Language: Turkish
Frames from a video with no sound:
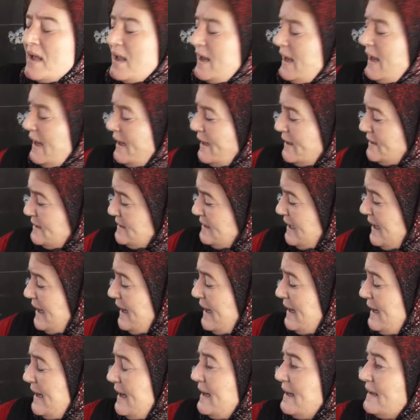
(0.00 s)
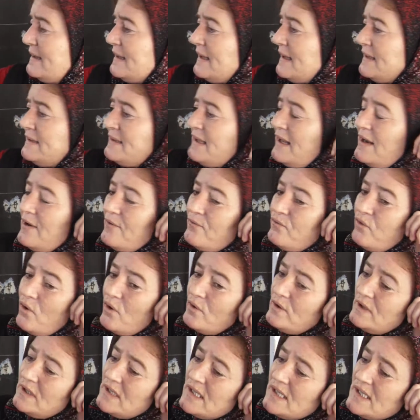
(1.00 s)
ilk e, te ellerinde
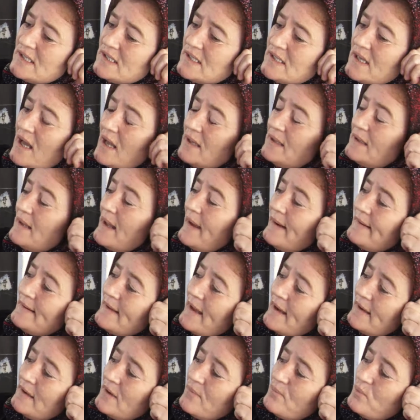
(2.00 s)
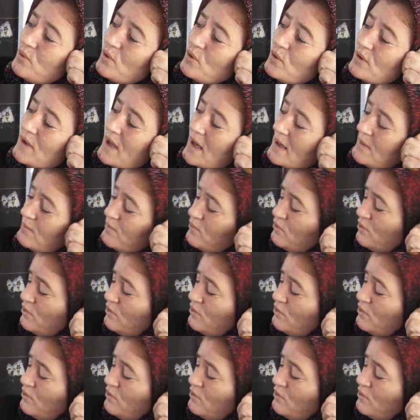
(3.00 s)
telefon iki saat lak lak yapıyorlar.